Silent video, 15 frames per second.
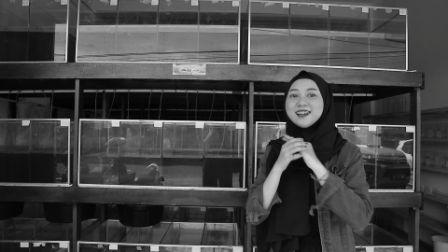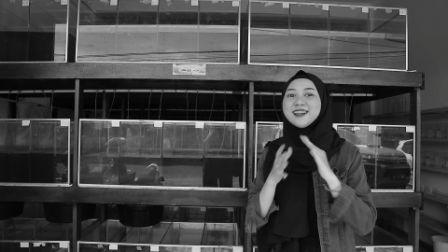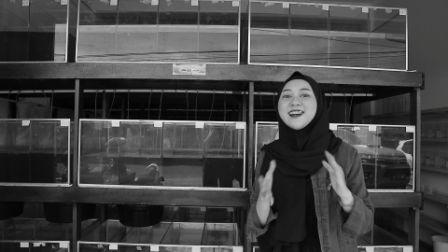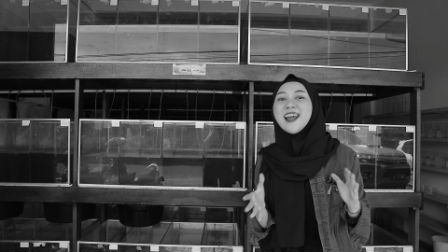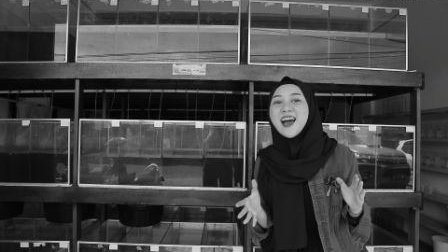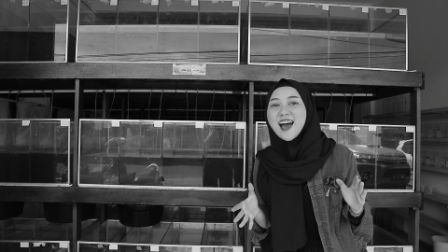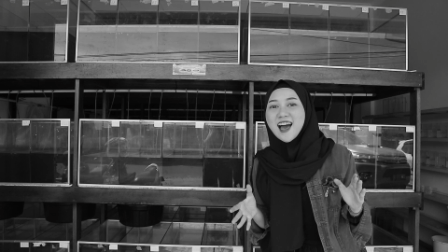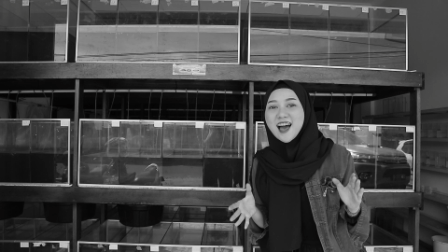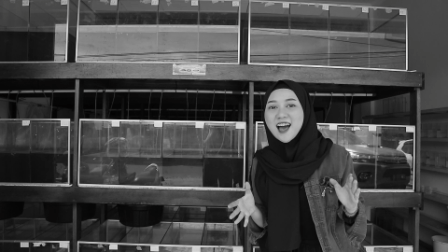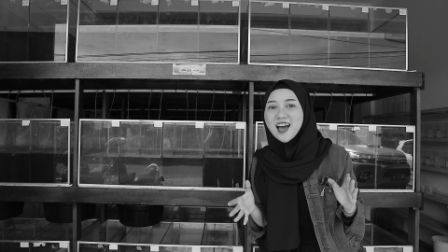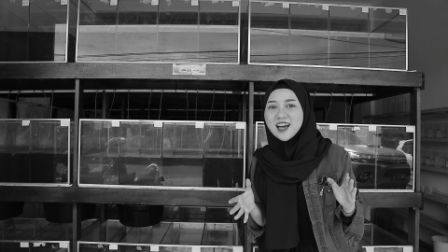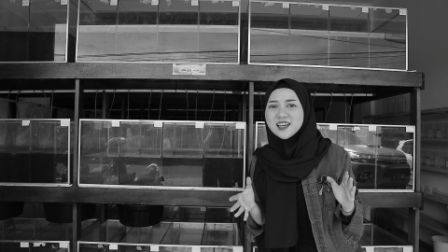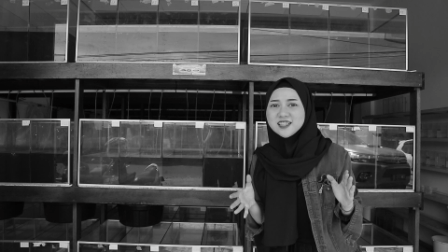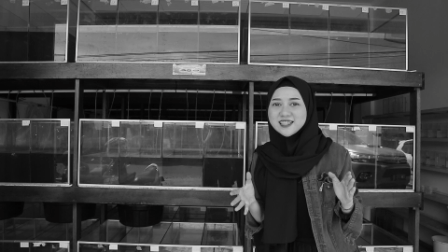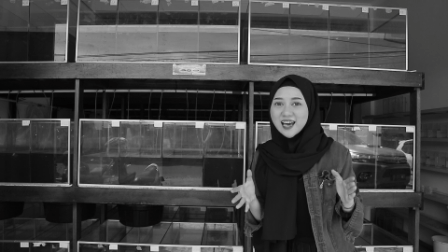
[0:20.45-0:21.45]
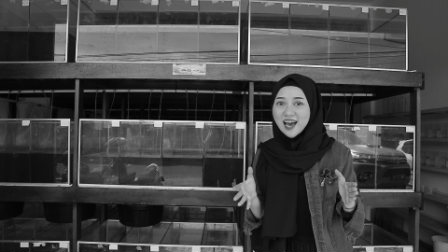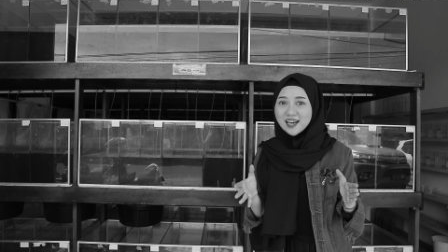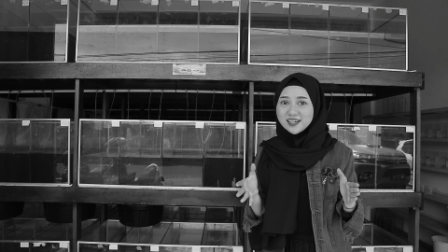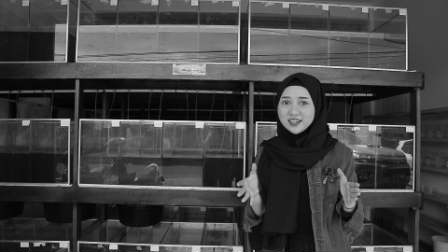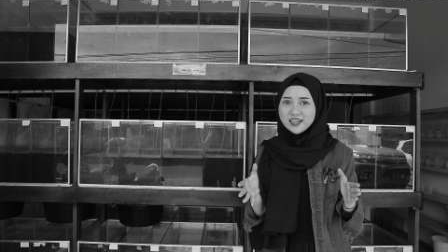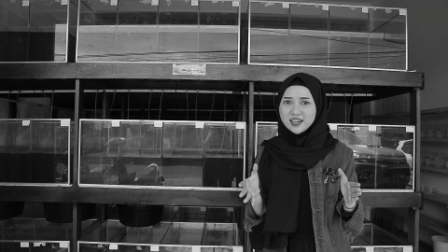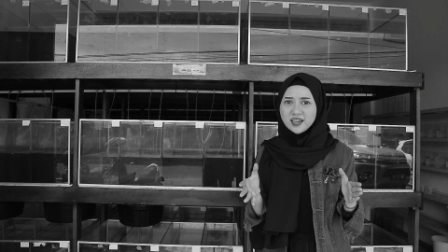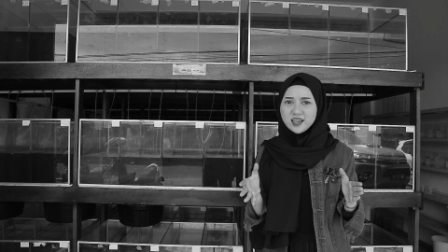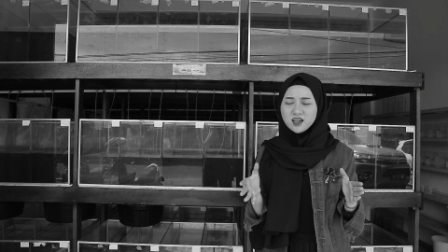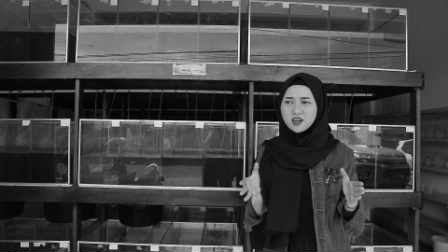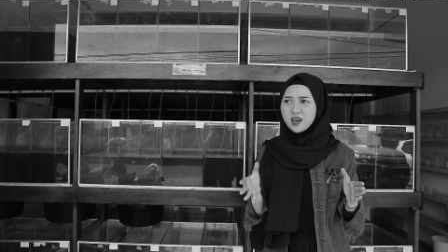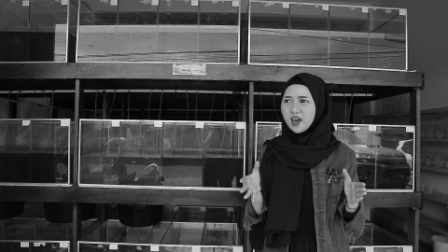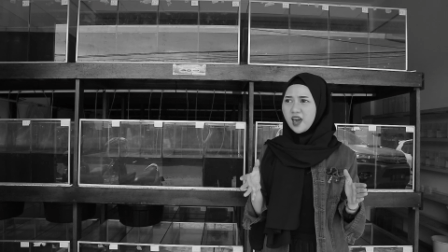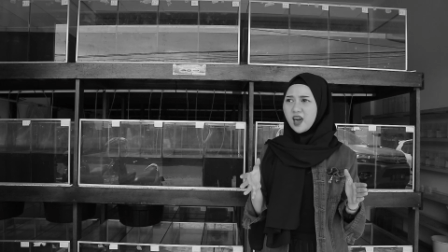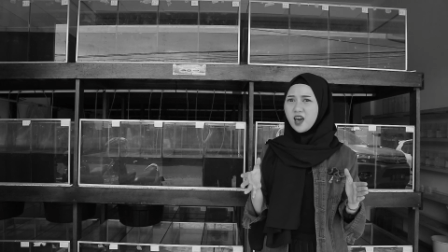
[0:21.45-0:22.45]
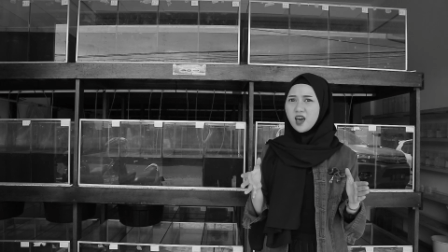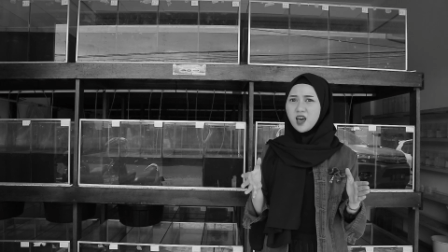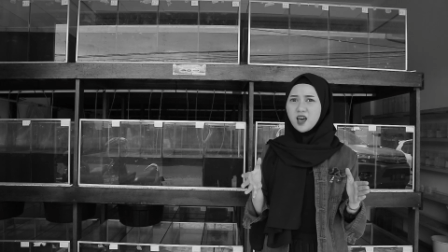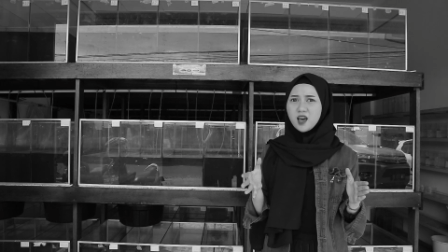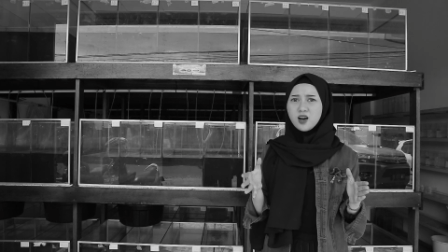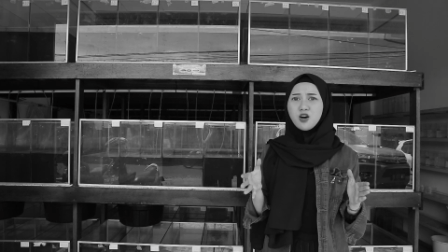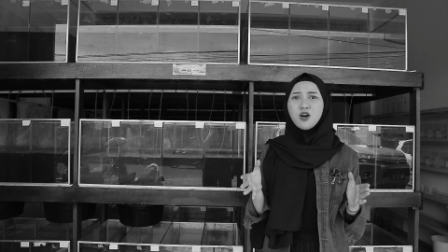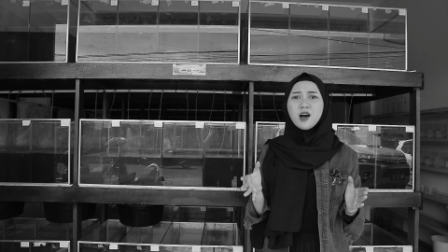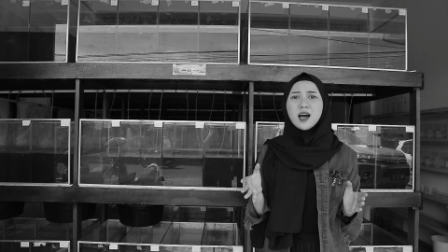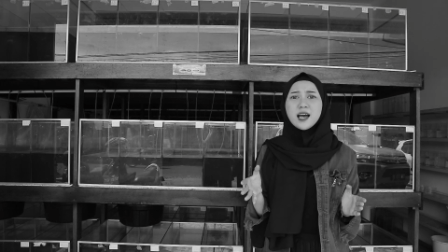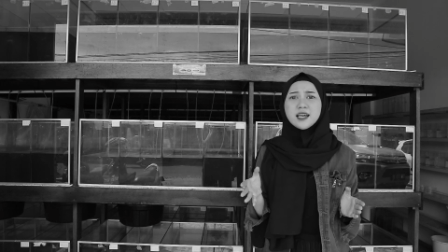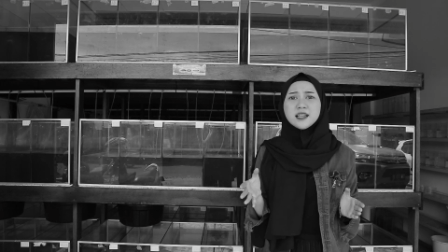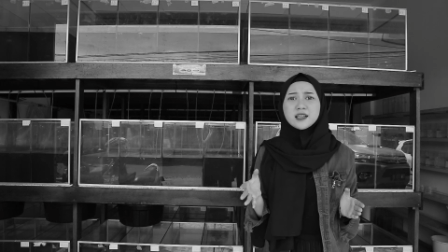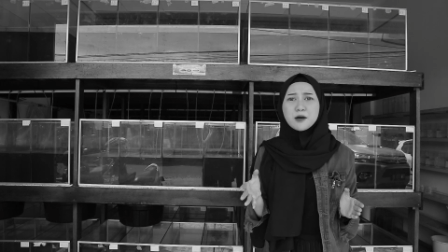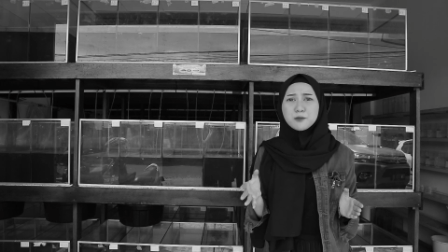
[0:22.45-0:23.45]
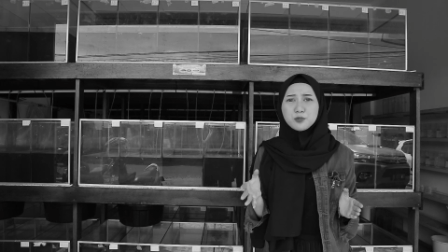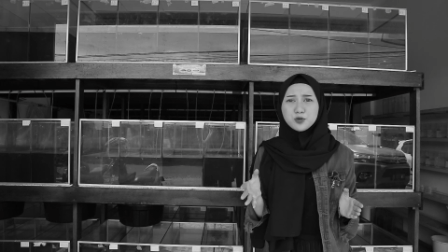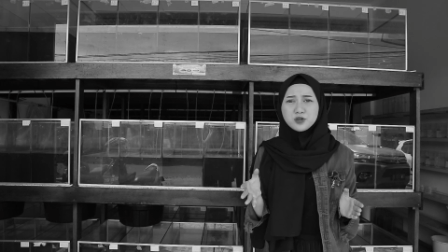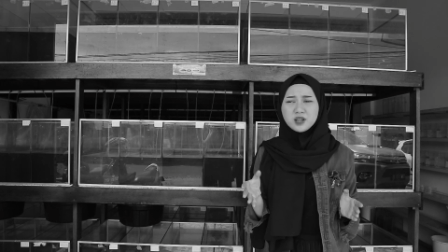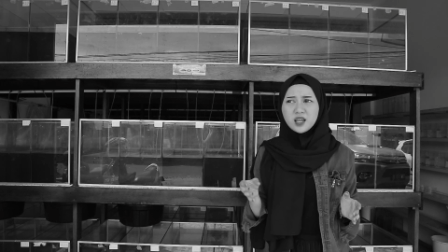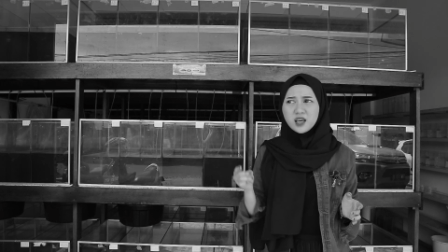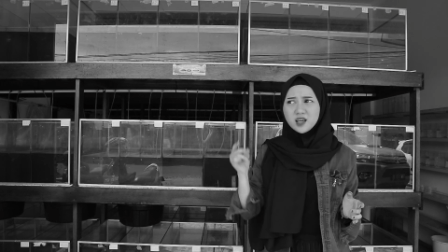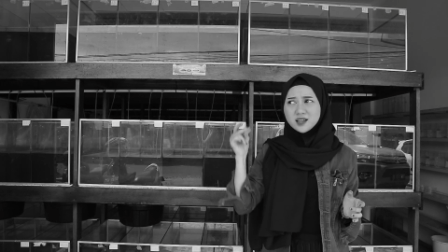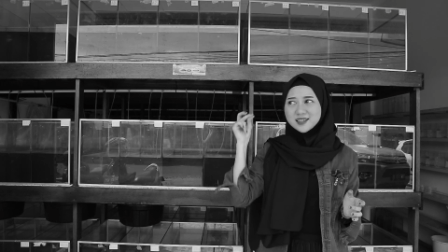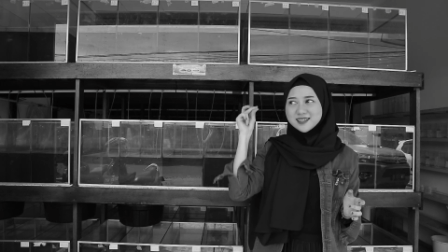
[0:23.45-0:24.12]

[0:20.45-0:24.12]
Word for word: Nah, jadi, eh kok hitam putih?